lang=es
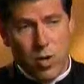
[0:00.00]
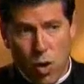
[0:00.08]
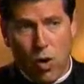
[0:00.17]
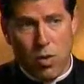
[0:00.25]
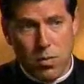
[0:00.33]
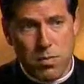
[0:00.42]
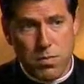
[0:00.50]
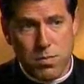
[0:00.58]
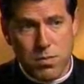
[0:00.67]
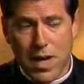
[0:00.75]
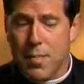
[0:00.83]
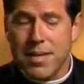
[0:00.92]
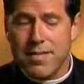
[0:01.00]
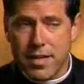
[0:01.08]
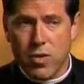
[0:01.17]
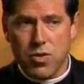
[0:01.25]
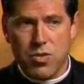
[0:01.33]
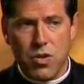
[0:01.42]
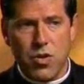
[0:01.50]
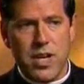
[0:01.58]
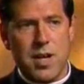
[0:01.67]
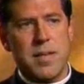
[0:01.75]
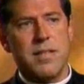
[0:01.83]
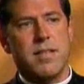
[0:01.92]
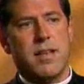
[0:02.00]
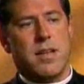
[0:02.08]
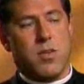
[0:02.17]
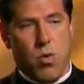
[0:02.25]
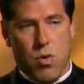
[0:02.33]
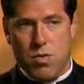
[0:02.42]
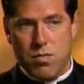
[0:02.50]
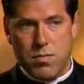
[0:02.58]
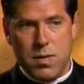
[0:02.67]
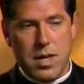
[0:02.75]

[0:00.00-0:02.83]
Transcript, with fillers: ¿Es cierto eso? Realmente no, teológicamente mm. no.